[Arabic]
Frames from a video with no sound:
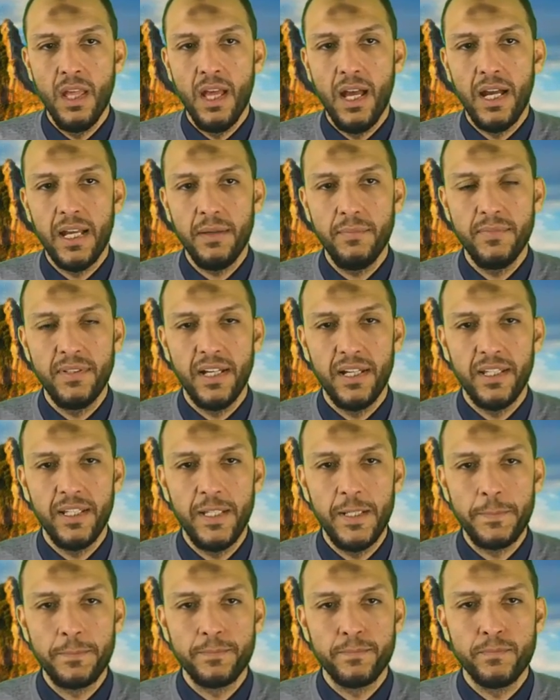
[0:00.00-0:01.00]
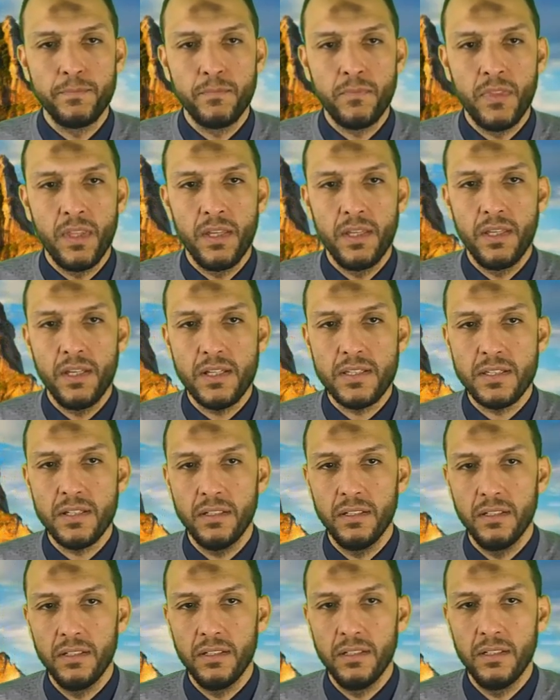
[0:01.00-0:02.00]
هيبدا ايه
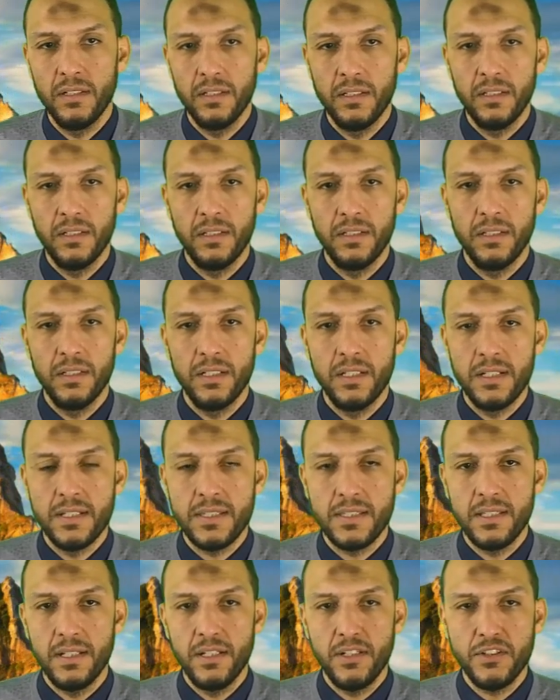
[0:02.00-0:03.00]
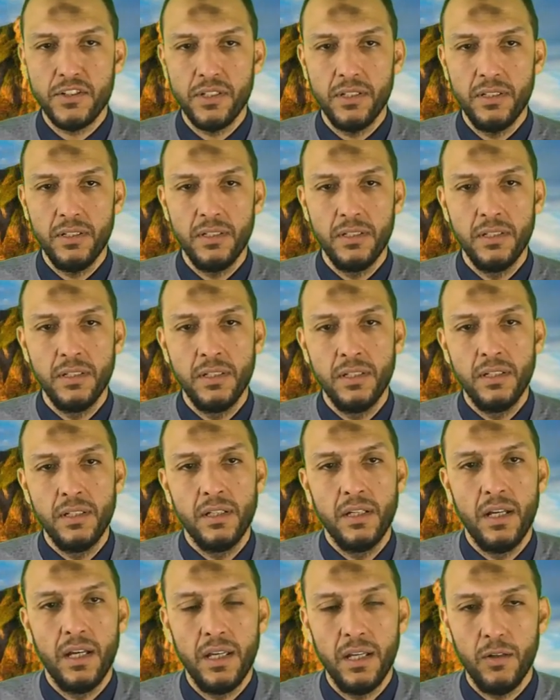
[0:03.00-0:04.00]
يحصل انستليشن آه،
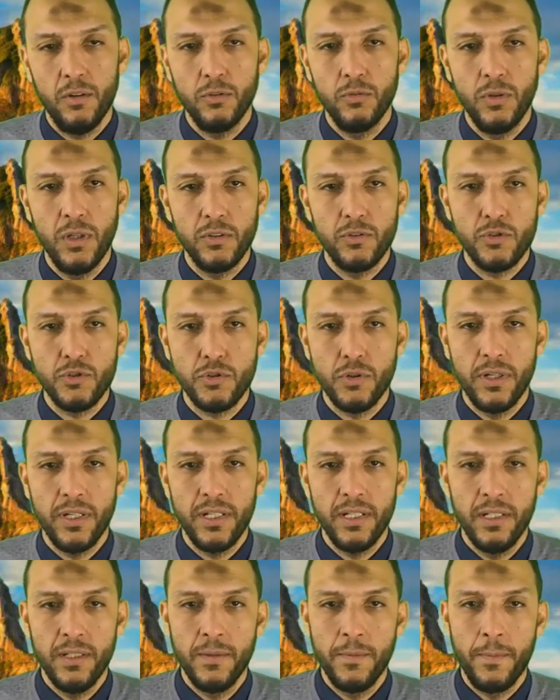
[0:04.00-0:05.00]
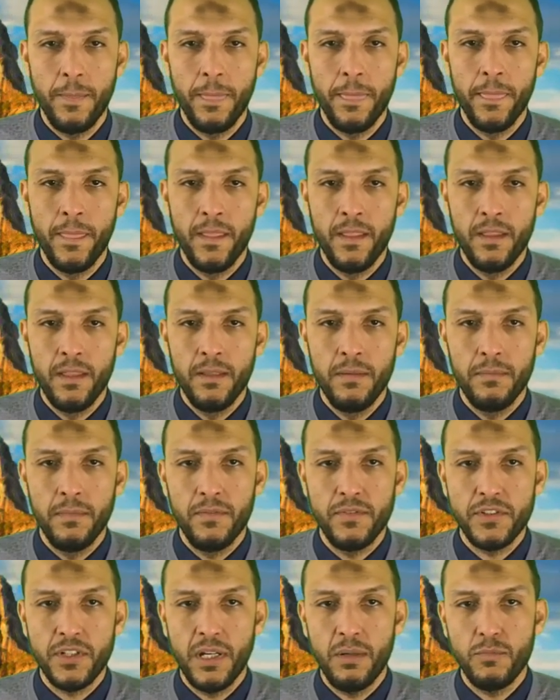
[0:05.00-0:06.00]
هياخد وقت شويه
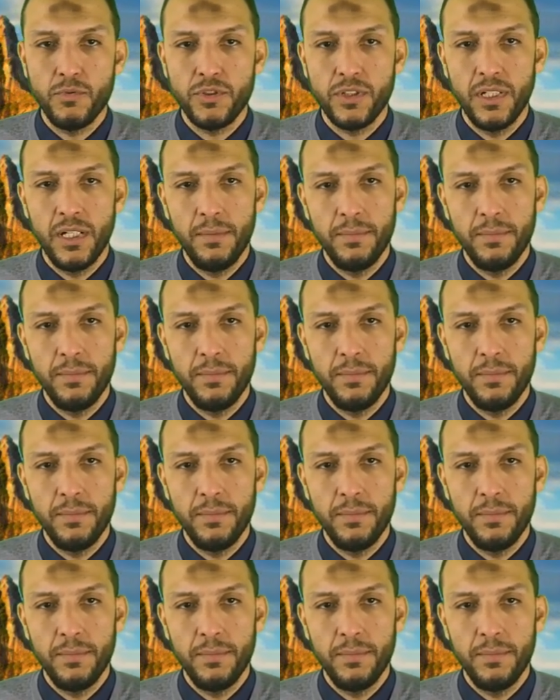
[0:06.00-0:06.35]
مفيش اي مشكله